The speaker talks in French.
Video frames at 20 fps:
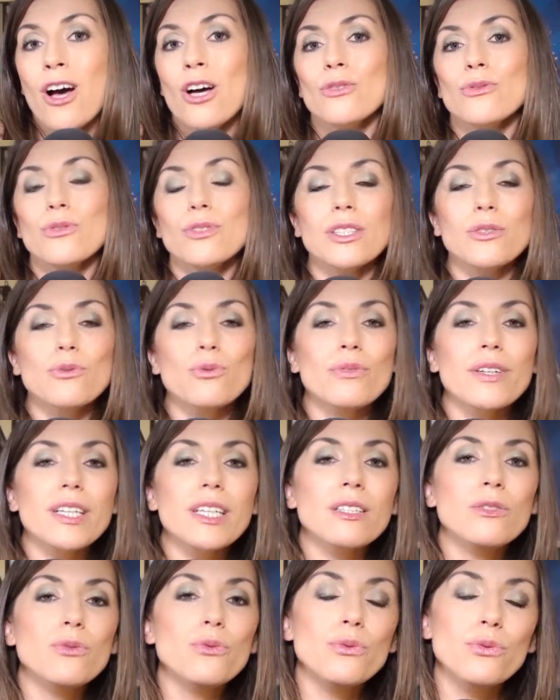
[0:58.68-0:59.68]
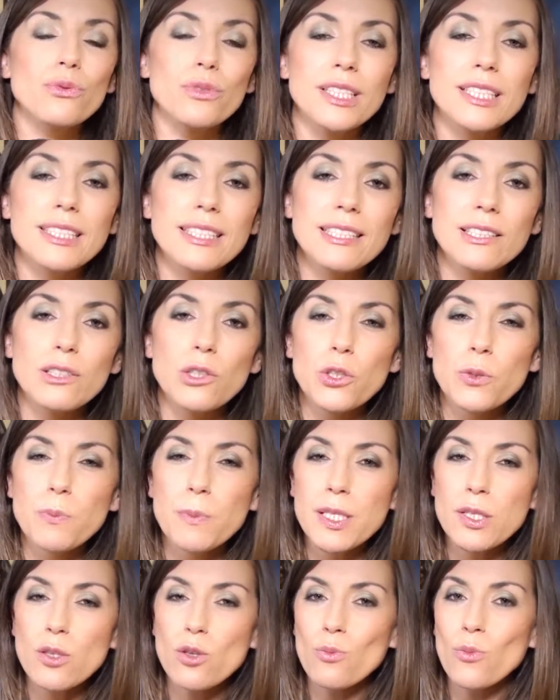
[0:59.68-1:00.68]
de découvrir toute son existence,
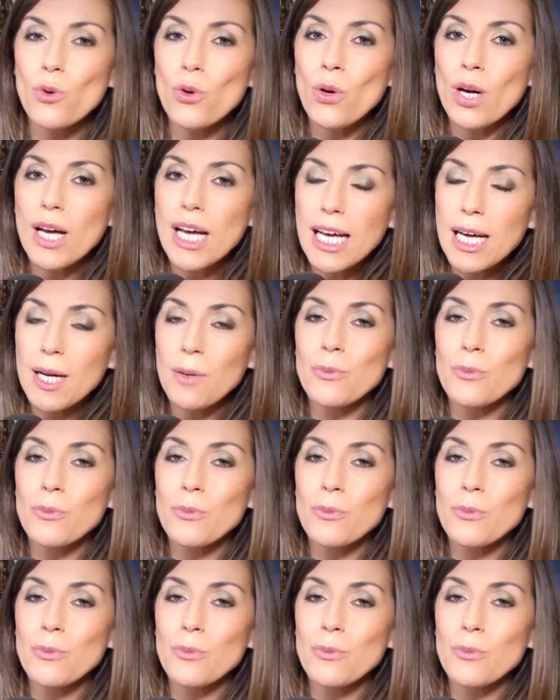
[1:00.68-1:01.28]
mais seulement un